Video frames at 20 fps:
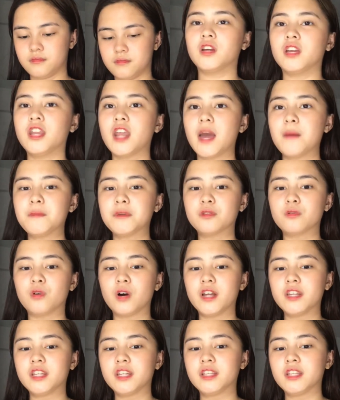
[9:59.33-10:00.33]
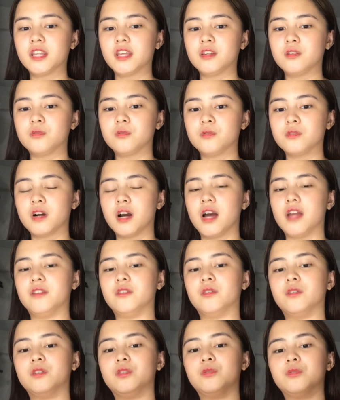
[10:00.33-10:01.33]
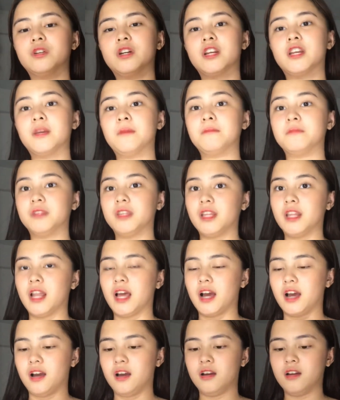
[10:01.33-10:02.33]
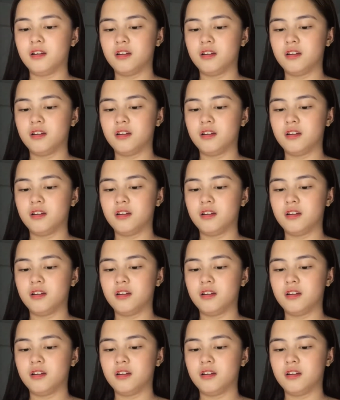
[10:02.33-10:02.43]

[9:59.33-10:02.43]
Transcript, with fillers: Ginamit ko kanina yung ano, yung cream nila.